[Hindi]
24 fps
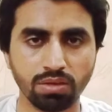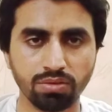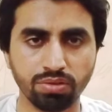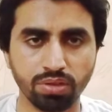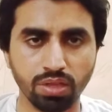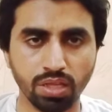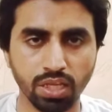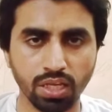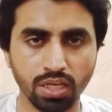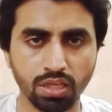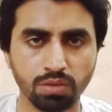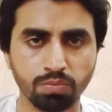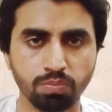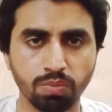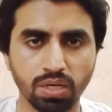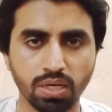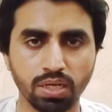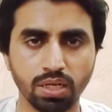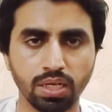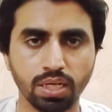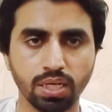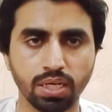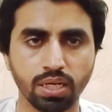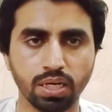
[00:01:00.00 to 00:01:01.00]
इस लिंक्स पर
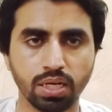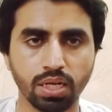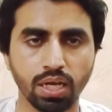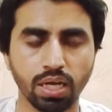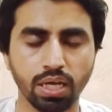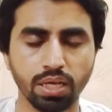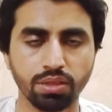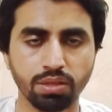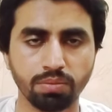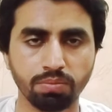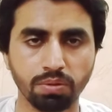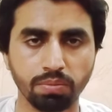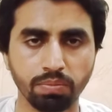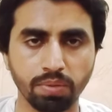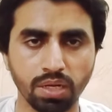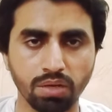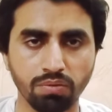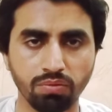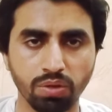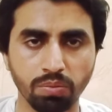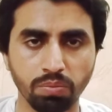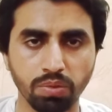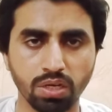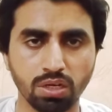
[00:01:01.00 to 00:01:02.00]
क्लिक करना है सबसे पहले
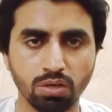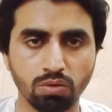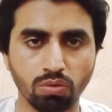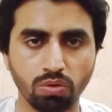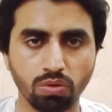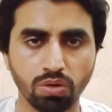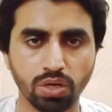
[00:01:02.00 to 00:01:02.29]
वीपीएन को